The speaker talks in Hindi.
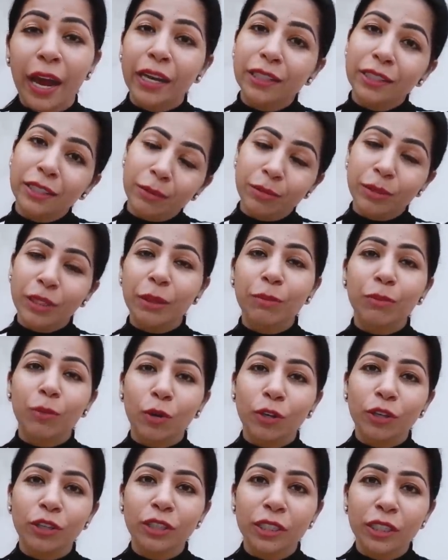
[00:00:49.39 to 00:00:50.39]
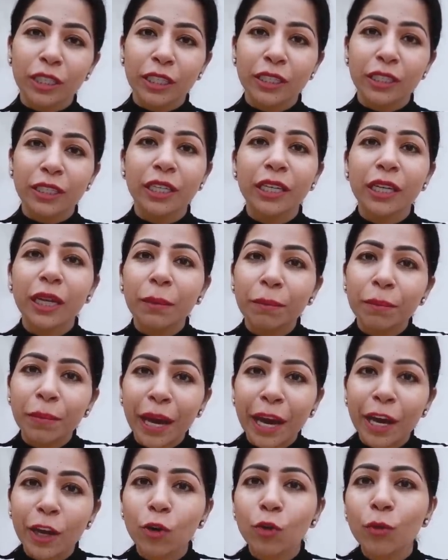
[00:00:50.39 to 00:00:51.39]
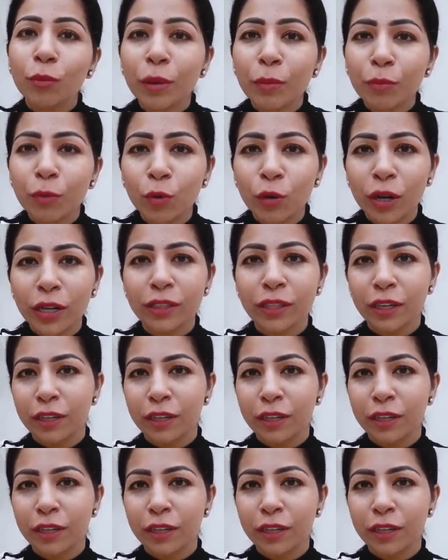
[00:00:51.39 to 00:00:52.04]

एंड सबसे इंपॉर्टेंट चीज़ जिनकी पैरों में पूरा